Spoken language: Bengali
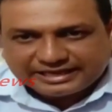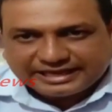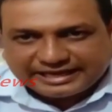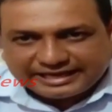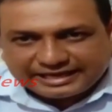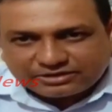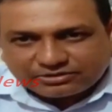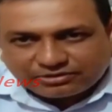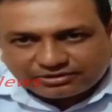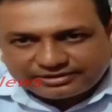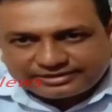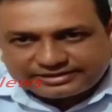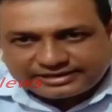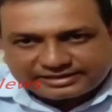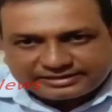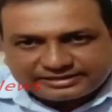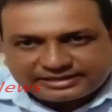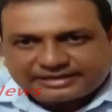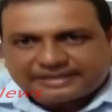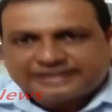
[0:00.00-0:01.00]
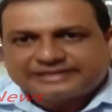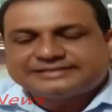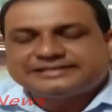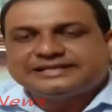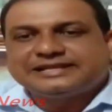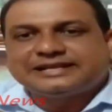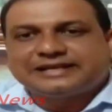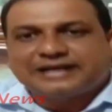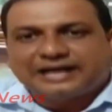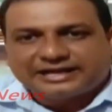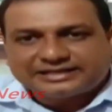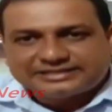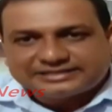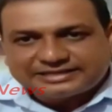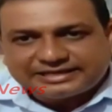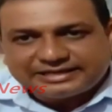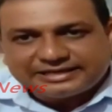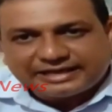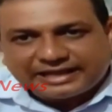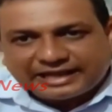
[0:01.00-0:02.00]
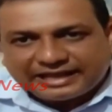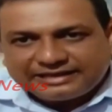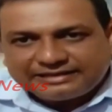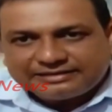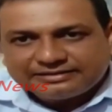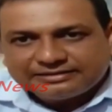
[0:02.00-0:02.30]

এই কন্ট্রাক্টররা সেই কাজকে নেয়